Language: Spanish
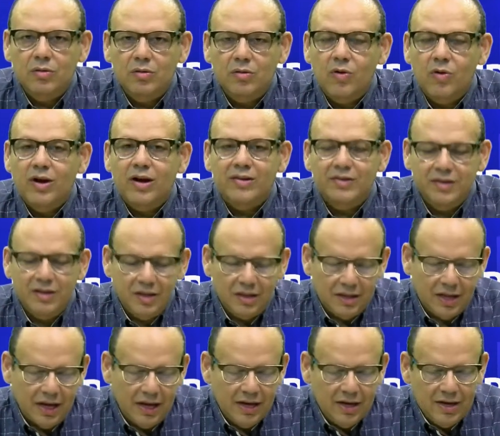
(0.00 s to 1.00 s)

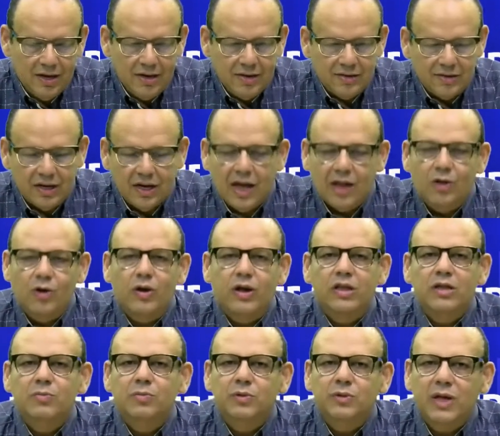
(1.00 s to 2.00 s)
congresistas,
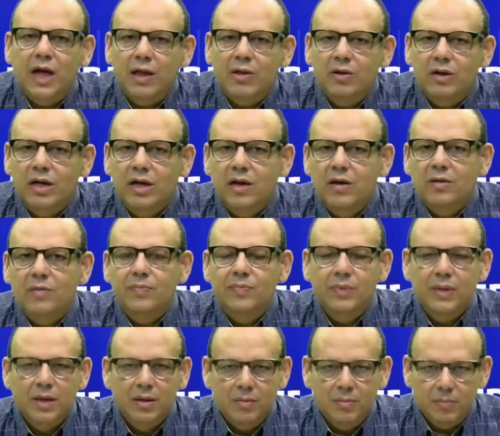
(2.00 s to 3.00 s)
senadores, diputados y el
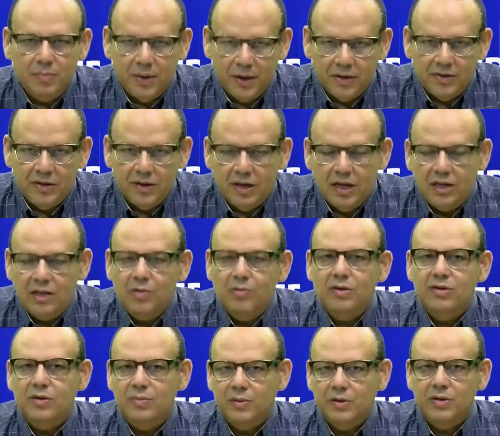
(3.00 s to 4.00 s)
presidente y
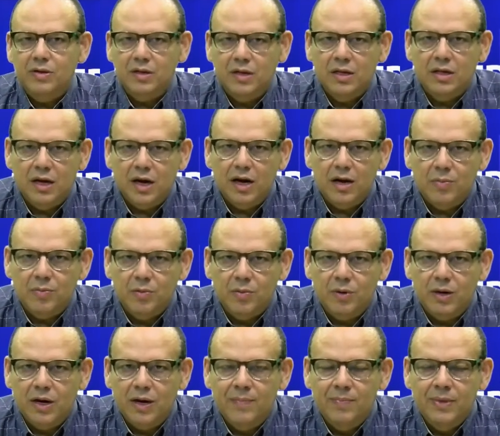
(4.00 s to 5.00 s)
vicepresidente de la
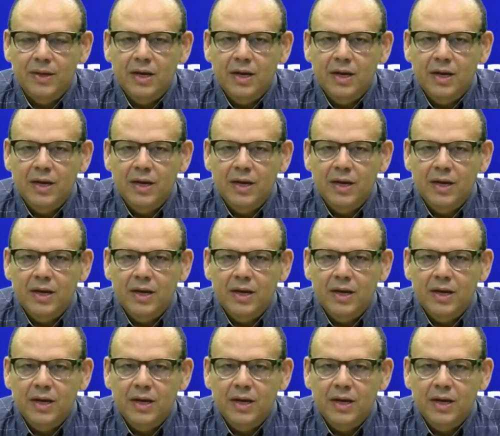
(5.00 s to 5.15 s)
República,